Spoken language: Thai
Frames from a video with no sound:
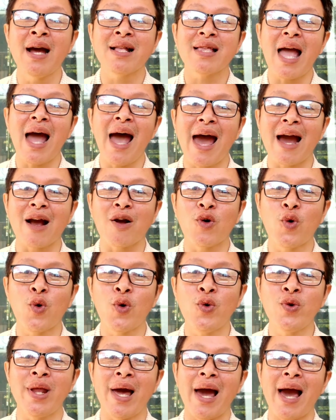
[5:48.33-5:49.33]
ถ้าหากคุ
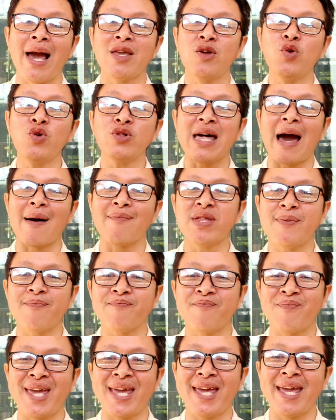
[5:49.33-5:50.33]
ณอายุ
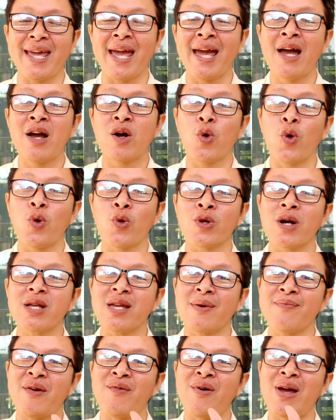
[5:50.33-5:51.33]
30ปีคุณก็
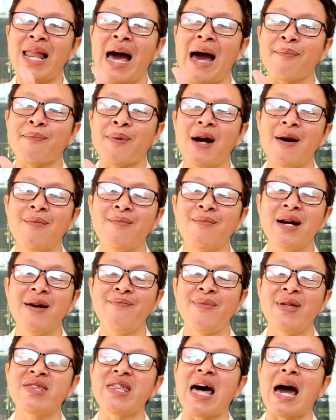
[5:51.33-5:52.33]
จะมีเวลาเพิ่มขึ้น
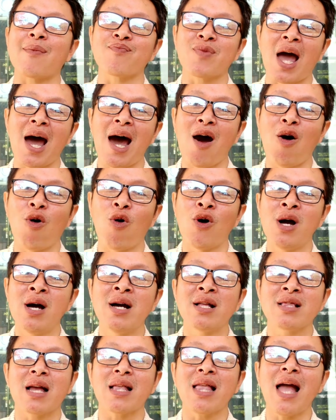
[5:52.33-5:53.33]
เป็น3เท่า
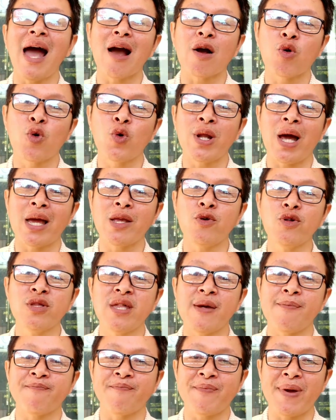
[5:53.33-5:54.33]
แต่ถ้าหากคุณอายุ
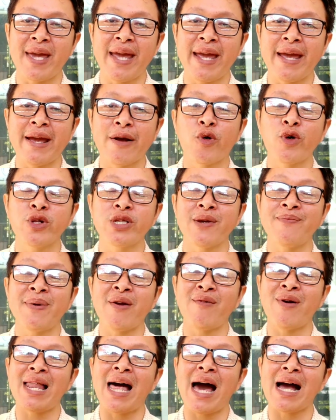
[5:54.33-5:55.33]
10ปีคุณจะมี
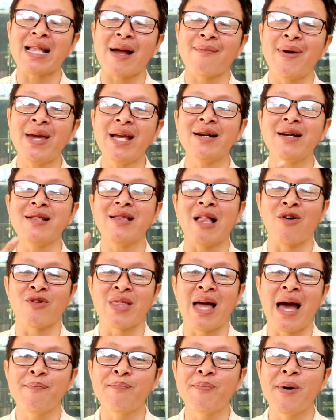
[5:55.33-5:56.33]
เวลาทำให้เงินเหล่า
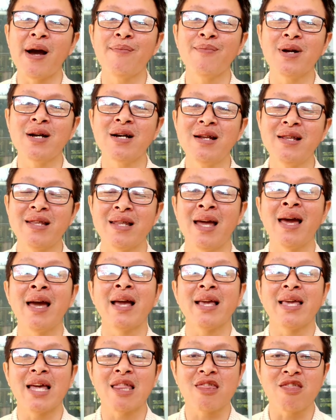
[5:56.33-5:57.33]
นั้นเพิ่มขึ้น
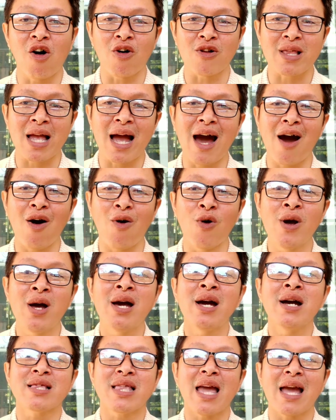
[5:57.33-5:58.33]
อีก2เท่า
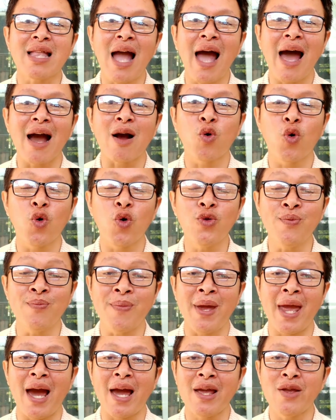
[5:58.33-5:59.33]
แต่ถ้าหากคุณ
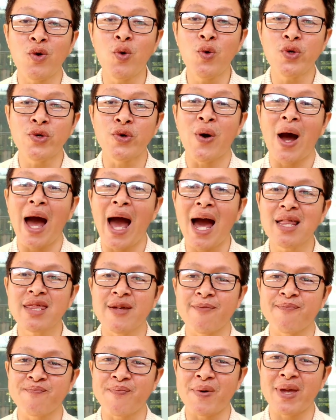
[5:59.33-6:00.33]
มีอายุอยู่
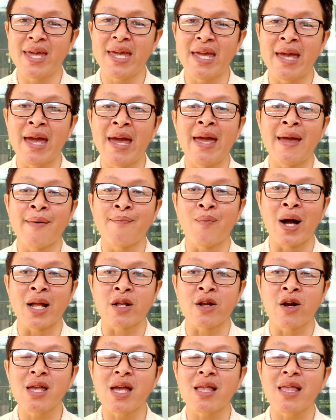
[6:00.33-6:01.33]
50ปีมัน
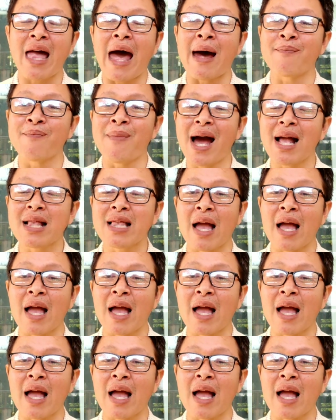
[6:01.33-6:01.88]
ก็จะสามารถ